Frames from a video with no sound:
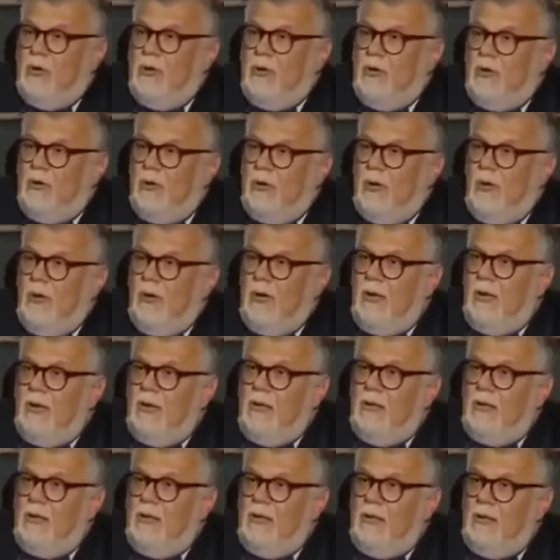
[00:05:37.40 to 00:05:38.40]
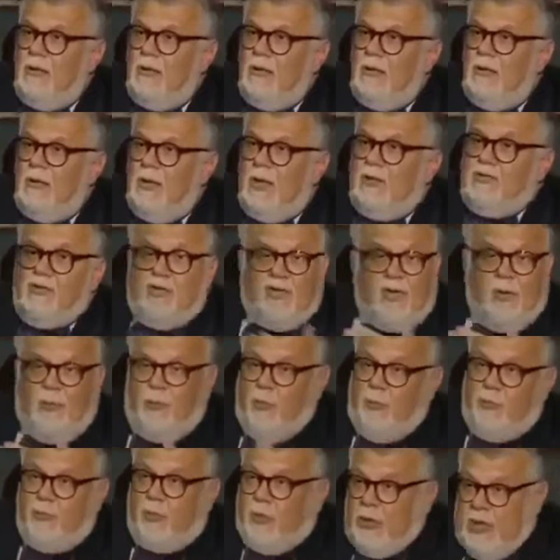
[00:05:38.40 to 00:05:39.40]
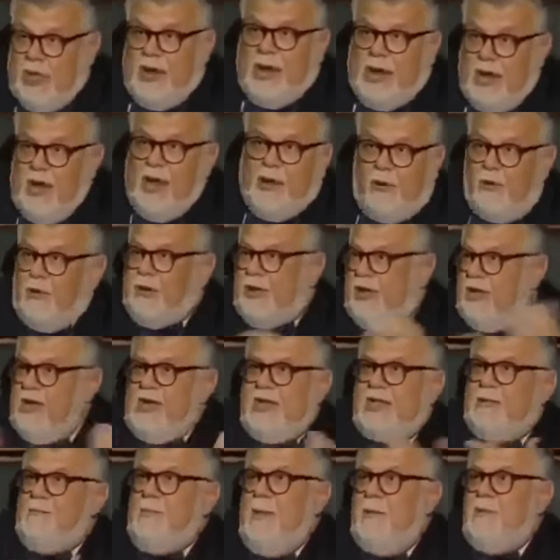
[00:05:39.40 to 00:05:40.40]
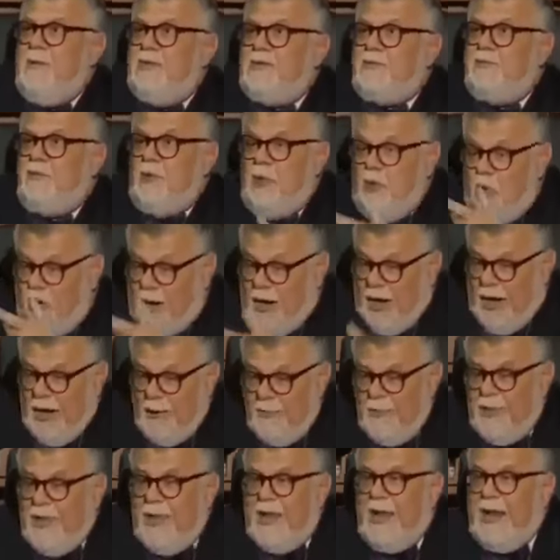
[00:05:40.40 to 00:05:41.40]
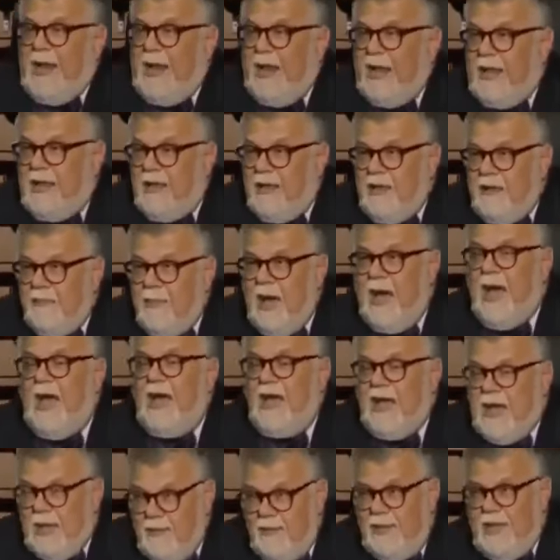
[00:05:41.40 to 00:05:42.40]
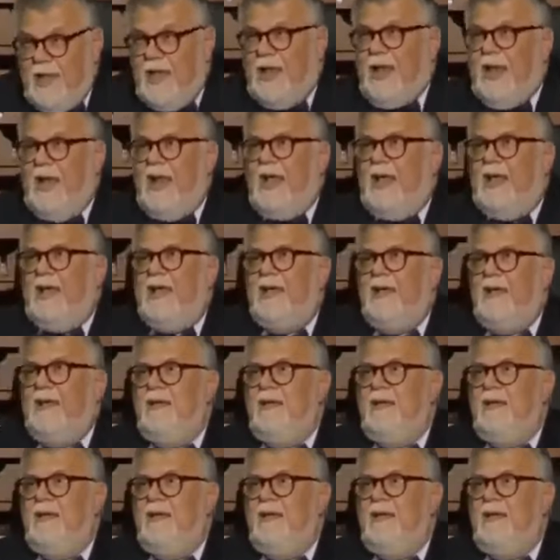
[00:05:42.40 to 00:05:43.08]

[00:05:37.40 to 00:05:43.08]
Niye yok? E çünkü bu gelenek oraya gitmemiş. Bu lokal bir gelenek. Mahalli bir gelenek.